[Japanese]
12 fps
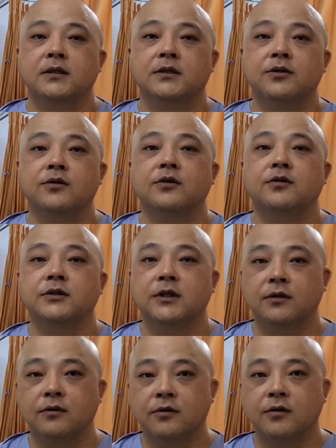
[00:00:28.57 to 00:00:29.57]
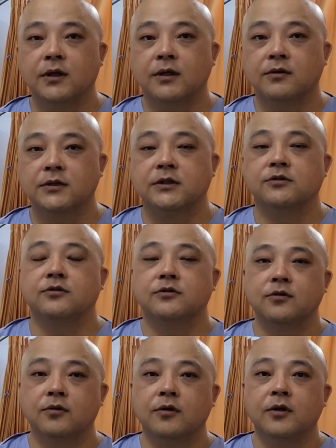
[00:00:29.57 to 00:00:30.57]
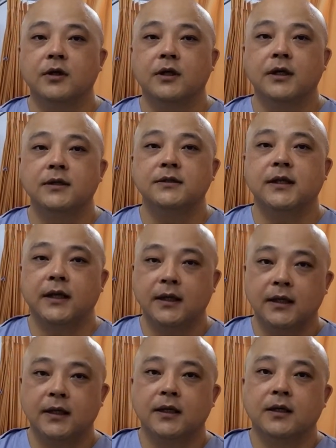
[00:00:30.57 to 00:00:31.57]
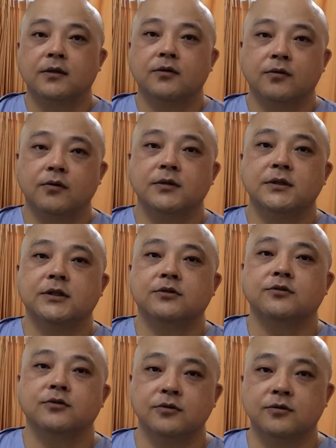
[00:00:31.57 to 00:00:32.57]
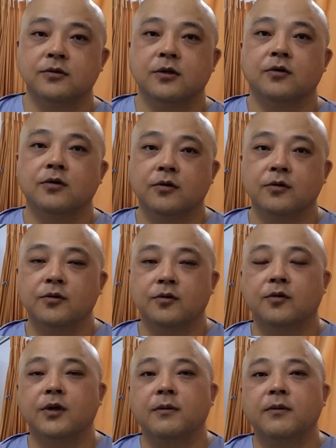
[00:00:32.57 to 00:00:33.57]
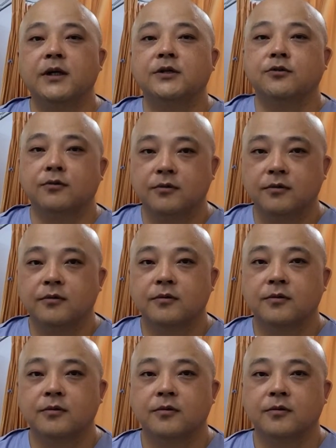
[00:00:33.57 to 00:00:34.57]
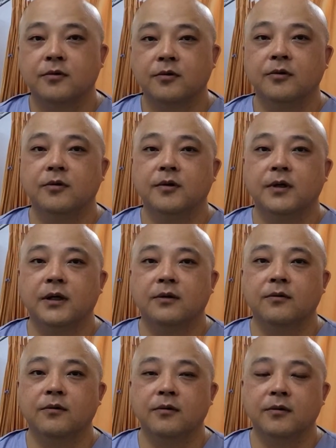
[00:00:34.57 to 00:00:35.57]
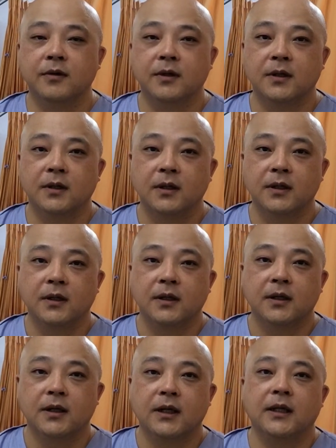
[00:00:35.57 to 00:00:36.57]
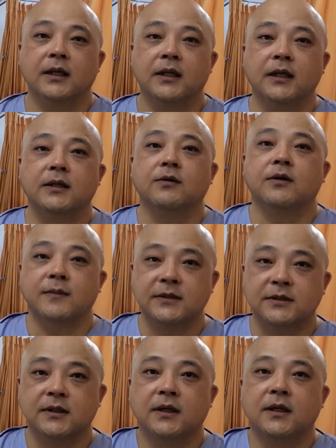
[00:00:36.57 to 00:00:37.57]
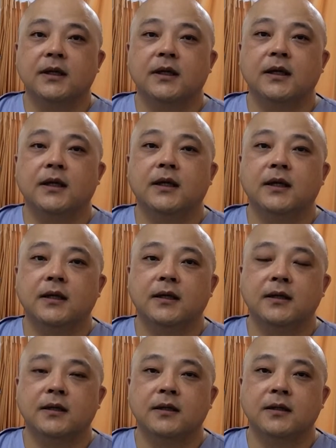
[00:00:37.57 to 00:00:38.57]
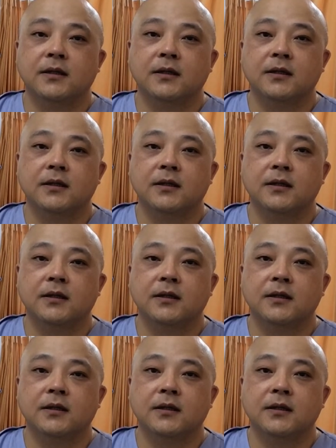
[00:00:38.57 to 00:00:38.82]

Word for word: 治療院としてのあの施術とエステの施術のコラボレーションをあのかなりやっております、えー、